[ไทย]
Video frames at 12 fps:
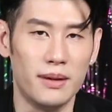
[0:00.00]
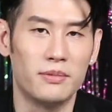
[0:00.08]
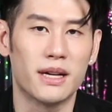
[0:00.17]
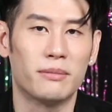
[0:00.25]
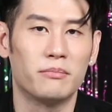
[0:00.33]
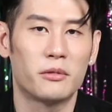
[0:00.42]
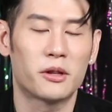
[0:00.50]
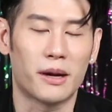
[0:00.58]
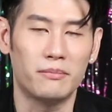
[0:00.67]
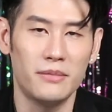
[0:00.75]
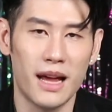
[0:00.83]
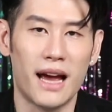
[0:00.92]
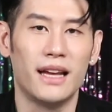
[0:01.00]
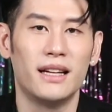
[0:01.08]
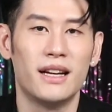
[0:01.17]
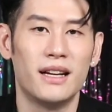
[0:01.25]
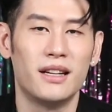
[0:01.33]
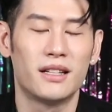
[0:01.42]
หยิบจับทรัพย์ใหญ่
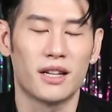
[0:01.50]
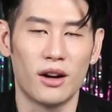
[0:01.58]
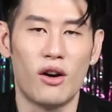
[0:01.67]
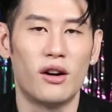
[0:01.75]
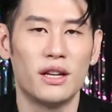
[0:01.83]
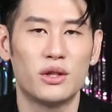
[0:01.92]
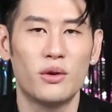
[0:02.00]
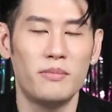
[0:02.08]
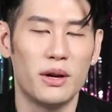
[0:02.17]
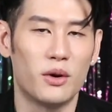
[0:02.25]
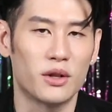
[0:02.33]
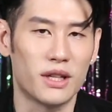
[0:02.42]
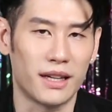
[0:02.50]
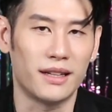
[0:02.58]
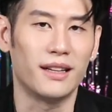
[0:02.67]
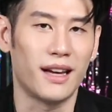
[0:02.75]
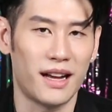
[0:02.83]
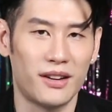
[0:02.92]
ฉลองในช่วงปี67อ
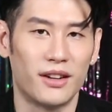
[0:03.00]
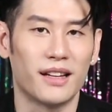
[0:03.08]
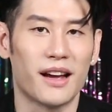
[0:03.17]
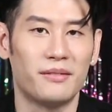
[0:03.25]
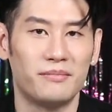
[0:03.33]
ย่างแน่นอนครั